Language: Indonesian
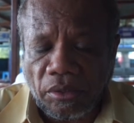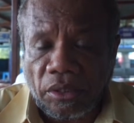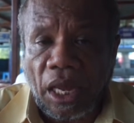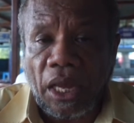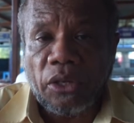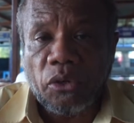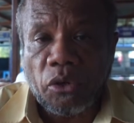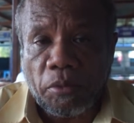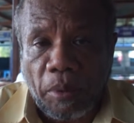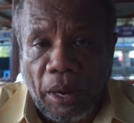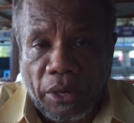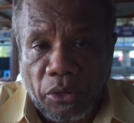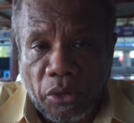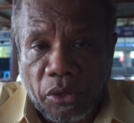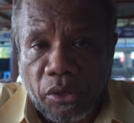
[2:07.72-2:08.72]
sayur
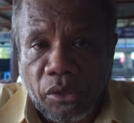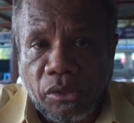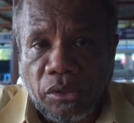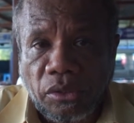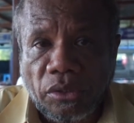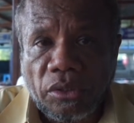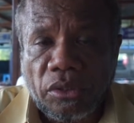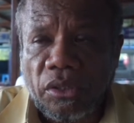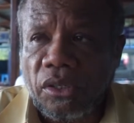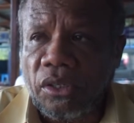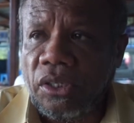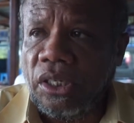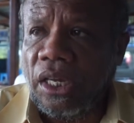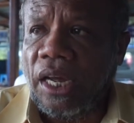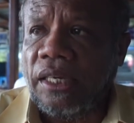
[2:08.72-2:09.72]
mayur
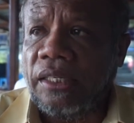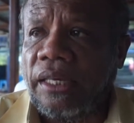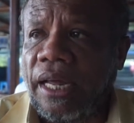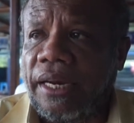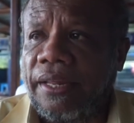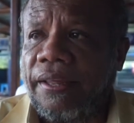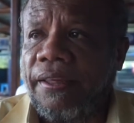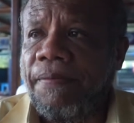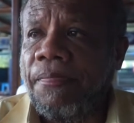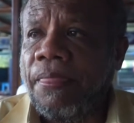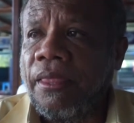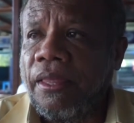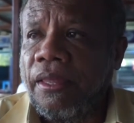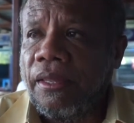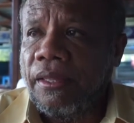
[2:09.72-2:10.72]
yang dari
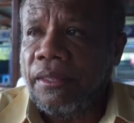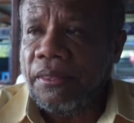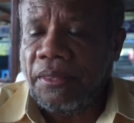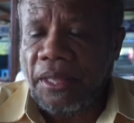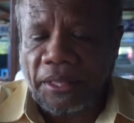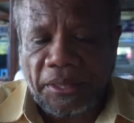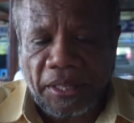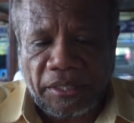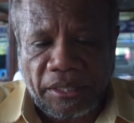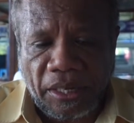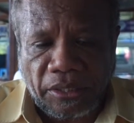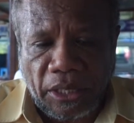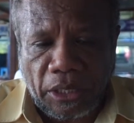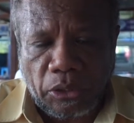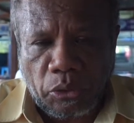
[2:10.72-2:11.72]
titik
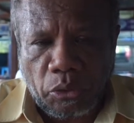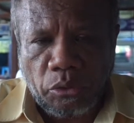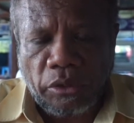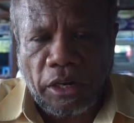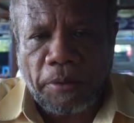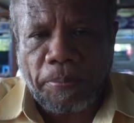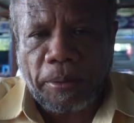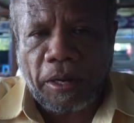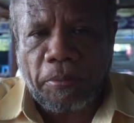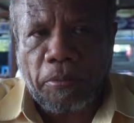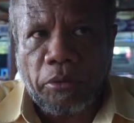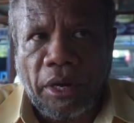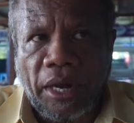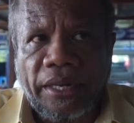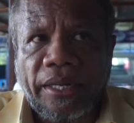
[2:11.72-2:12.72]
tertentu dari
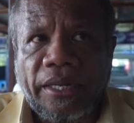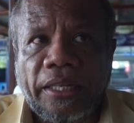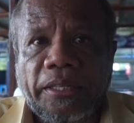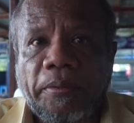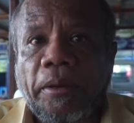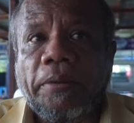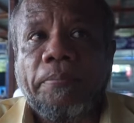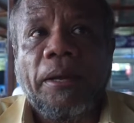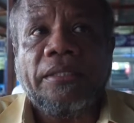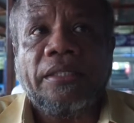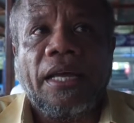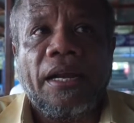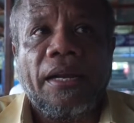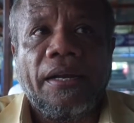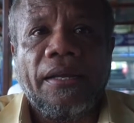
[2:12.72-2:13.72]
perkebunan hingga tiba di
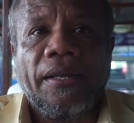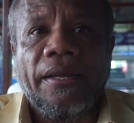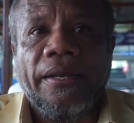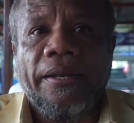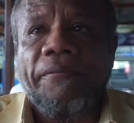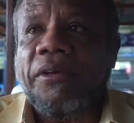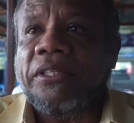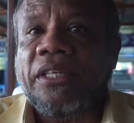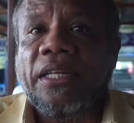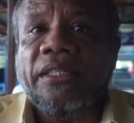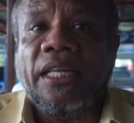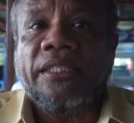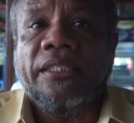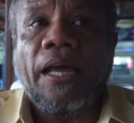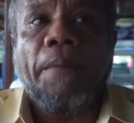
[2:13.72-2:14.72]
pasar. Ini
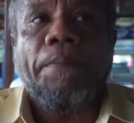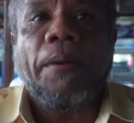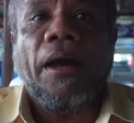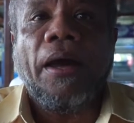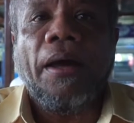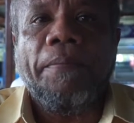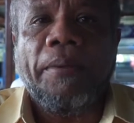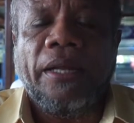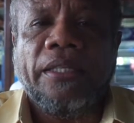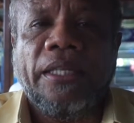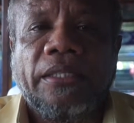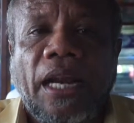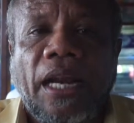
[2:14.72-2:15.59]
fasilitasnya apa? Berarti